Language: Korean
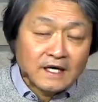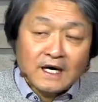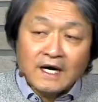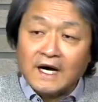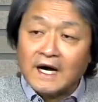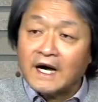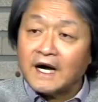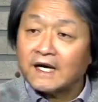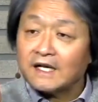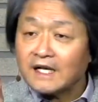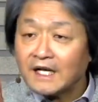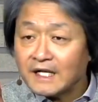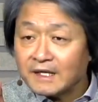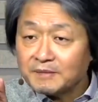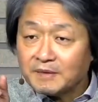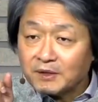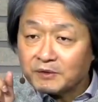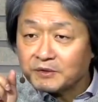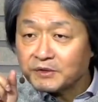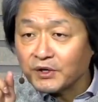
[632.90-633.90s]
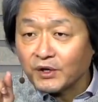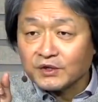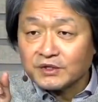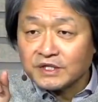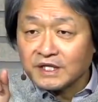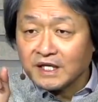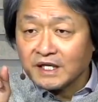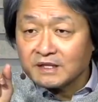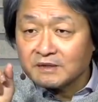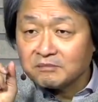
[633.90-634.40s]
하나님하고
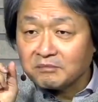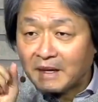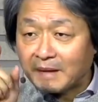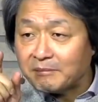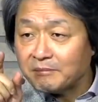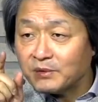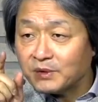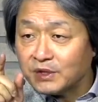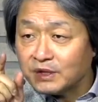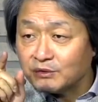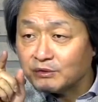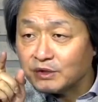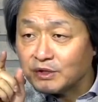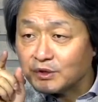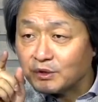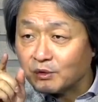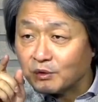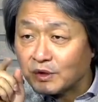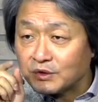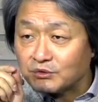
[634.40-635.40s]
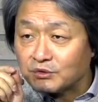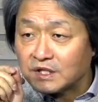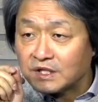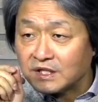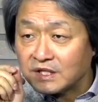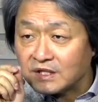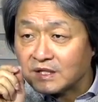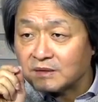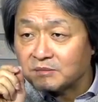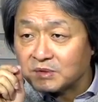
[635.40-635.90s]
경쟁하는 만몬이 우리를 도와주기
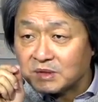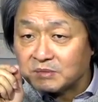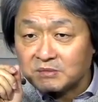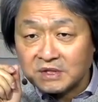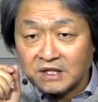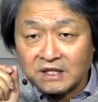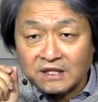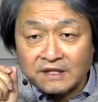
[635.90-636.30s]
있기 때문입니다.